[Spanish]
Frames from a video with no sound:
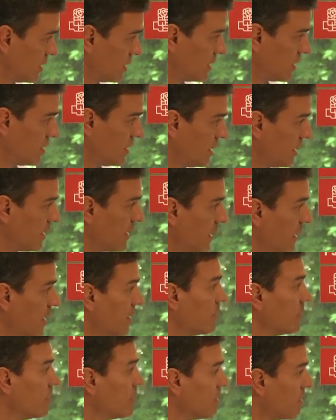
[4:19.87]
Es decir,
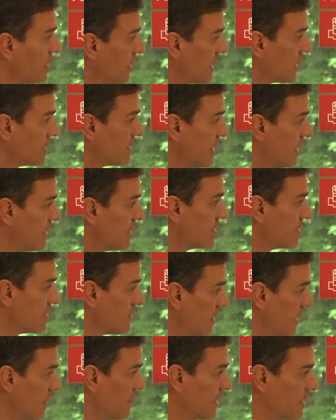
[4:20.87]
que gastáis
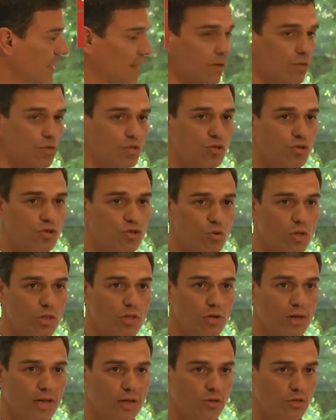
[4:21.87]
la mitad de vuestro
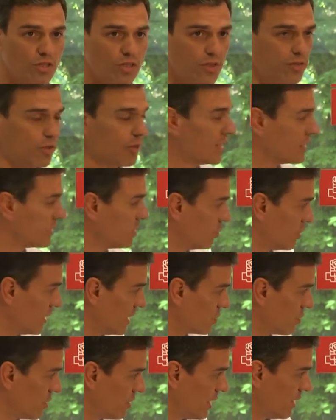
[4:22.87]
sueldo en la cotización a la
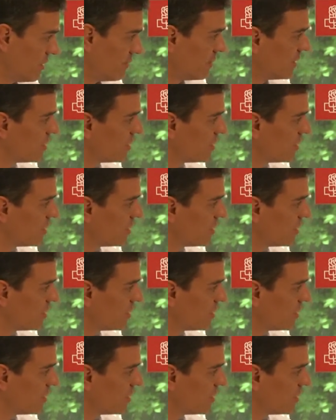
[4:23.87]
seguridad social.